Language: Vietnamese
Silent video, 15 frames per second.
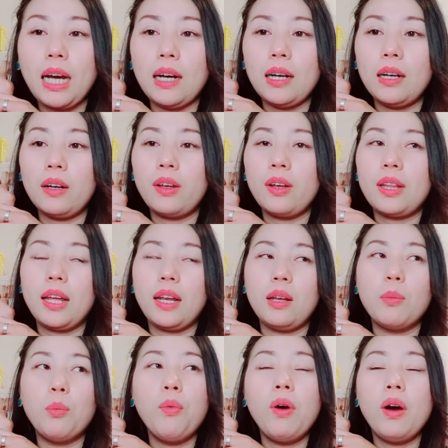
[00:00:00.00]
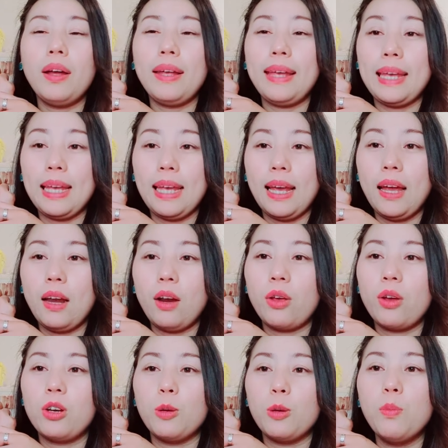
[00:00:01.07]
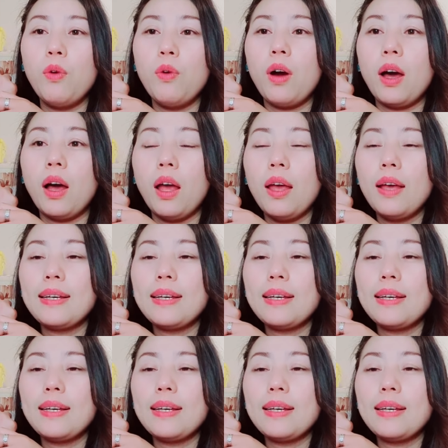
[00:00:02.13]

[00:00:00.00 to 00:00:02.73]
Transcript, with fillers: tử lấy cho tiền nếu mua hìa lấy cho nếu mua